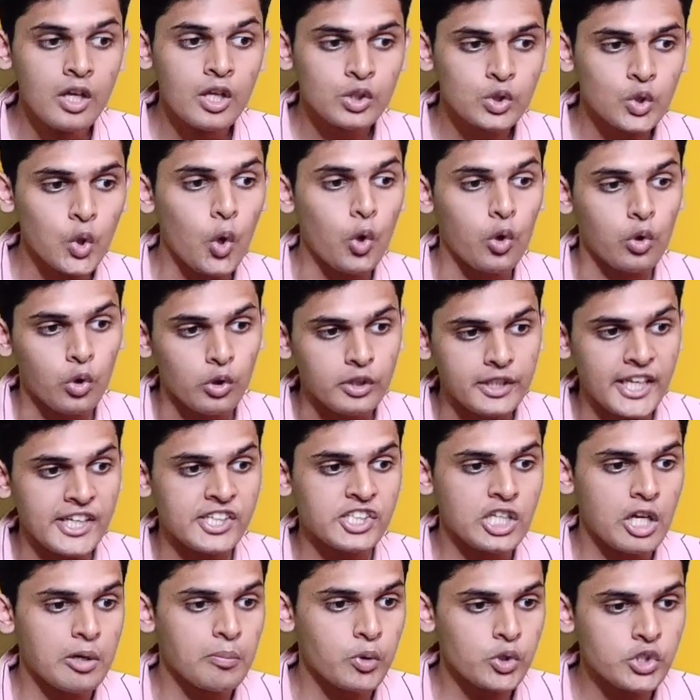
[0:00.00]
तो
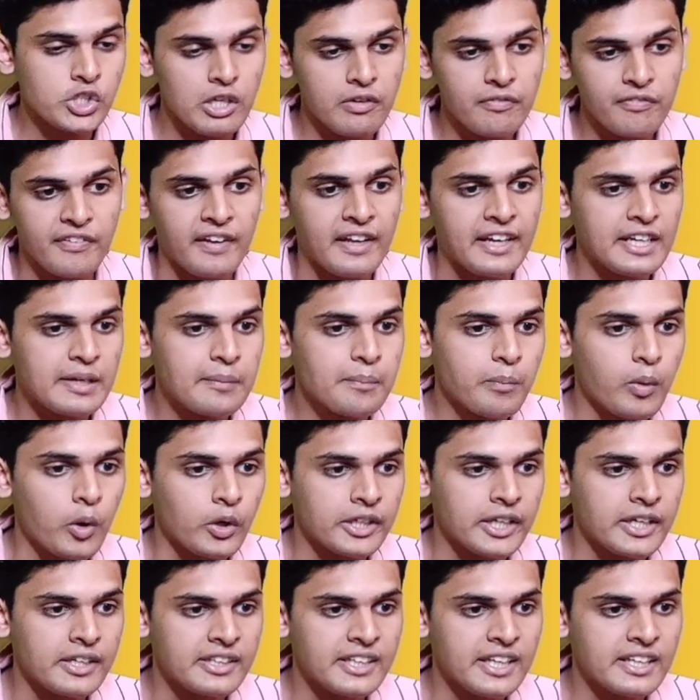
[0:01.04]
रोटेशनल मोशन वेरी
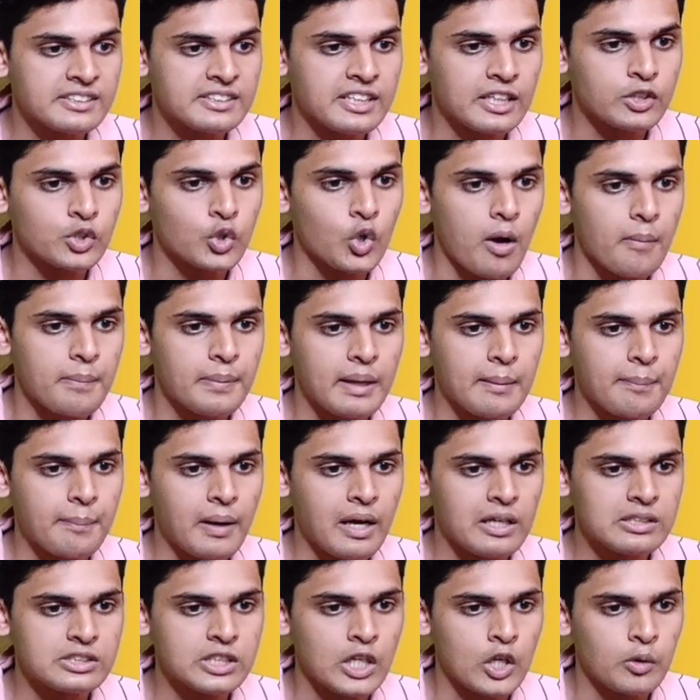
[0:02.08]
इंपॉर्टेंट देख सकते हो आप यार
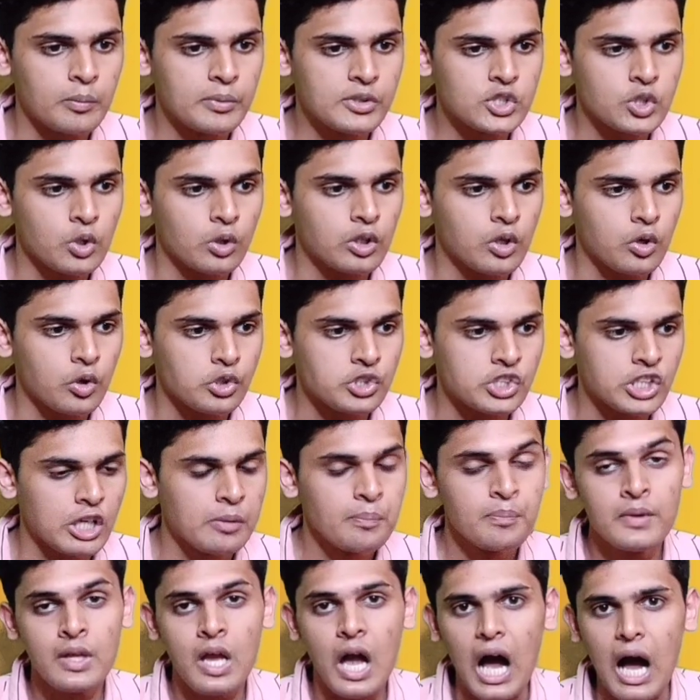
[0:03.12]
पांच सालों में चौदह क्वेश्चन
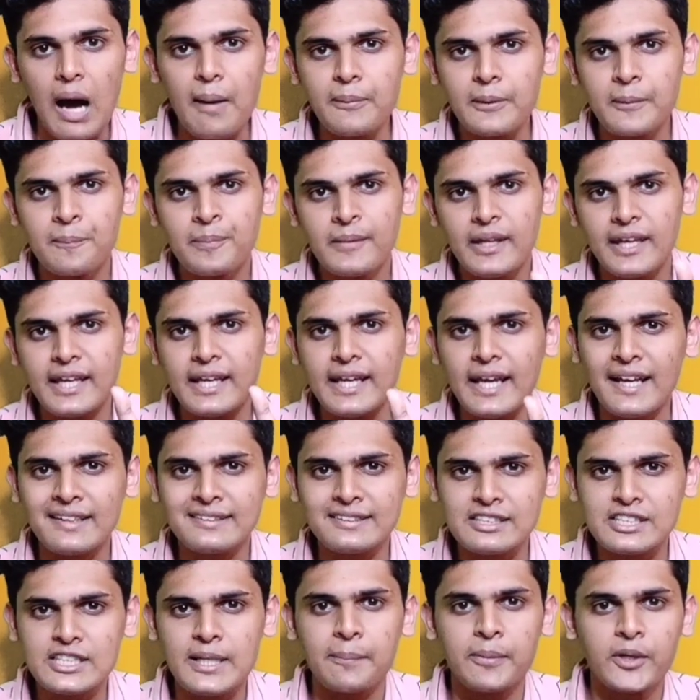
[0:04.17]
अब एक ऐसा
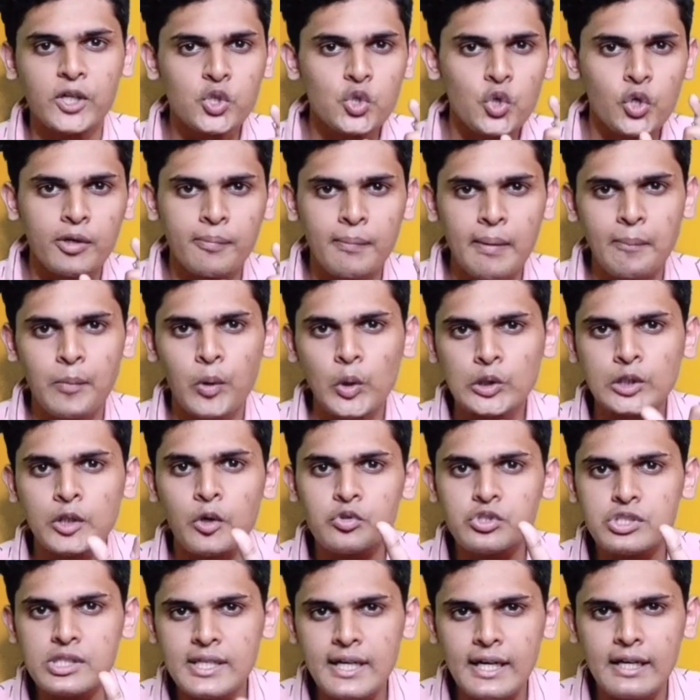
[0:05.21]
चैप्टर जो कि मैं बोलता हूं
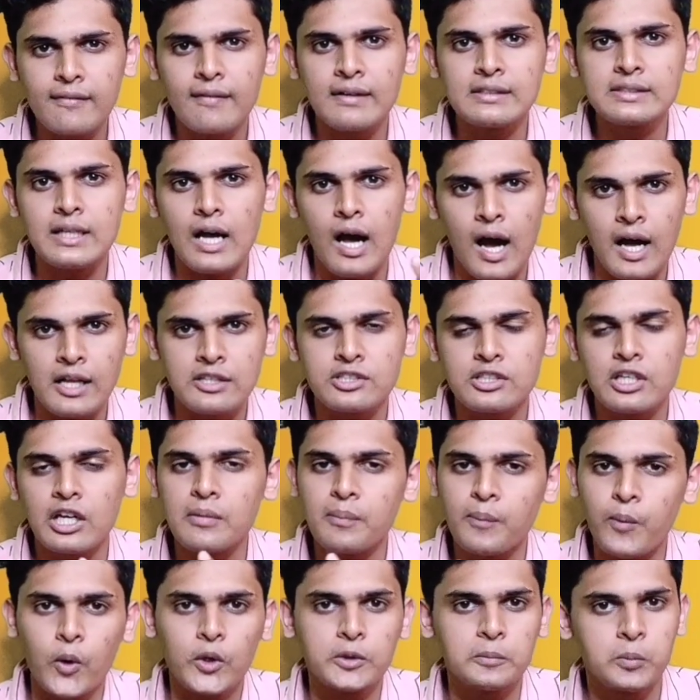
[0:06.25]
जी एडवांस आजकल
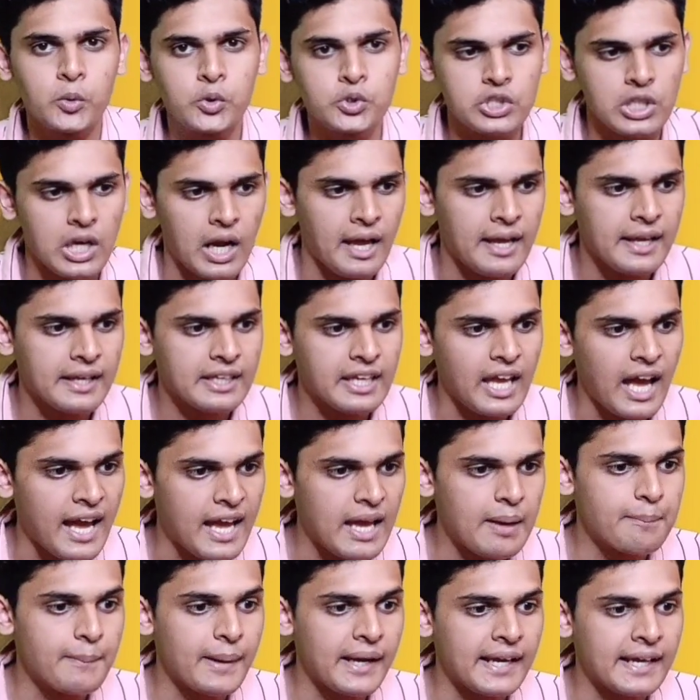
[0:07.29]
बहुत पूछ रहा है क्या
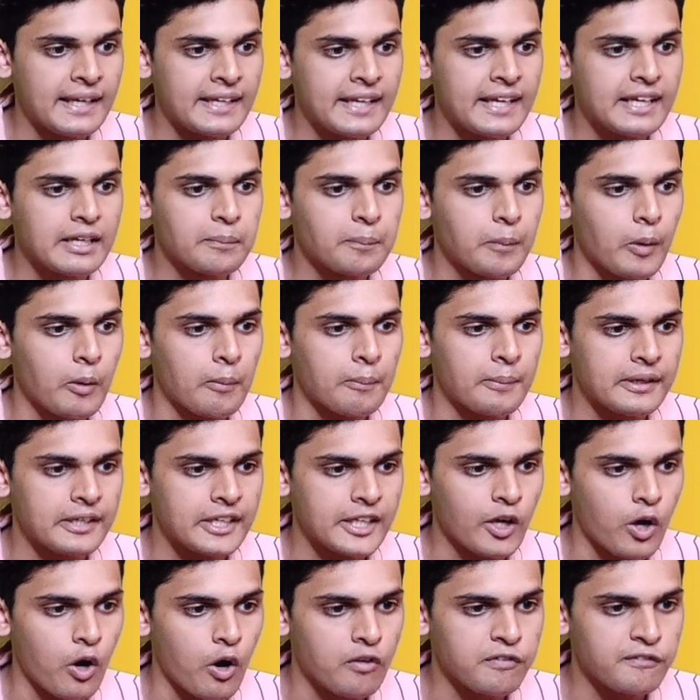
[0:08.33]
है मैकेनिक
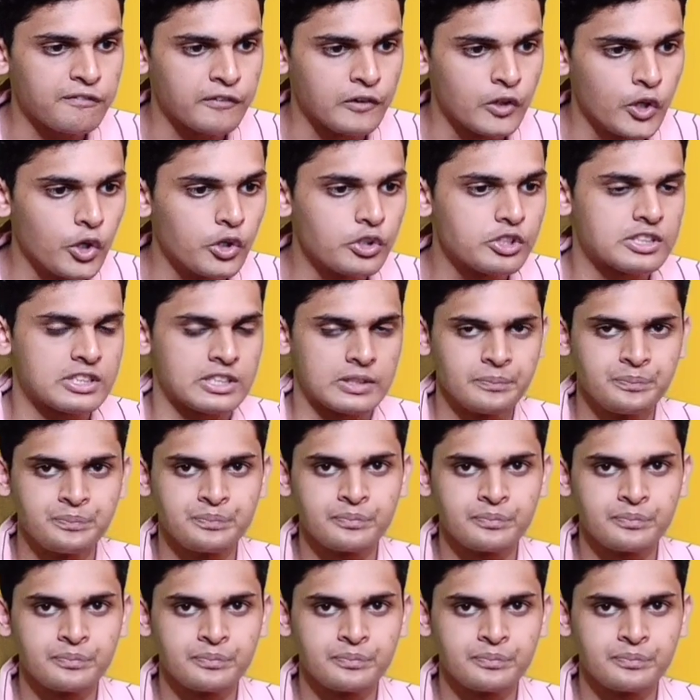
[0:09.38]
प्रॉपर्टी ऑफ फ्लूड्स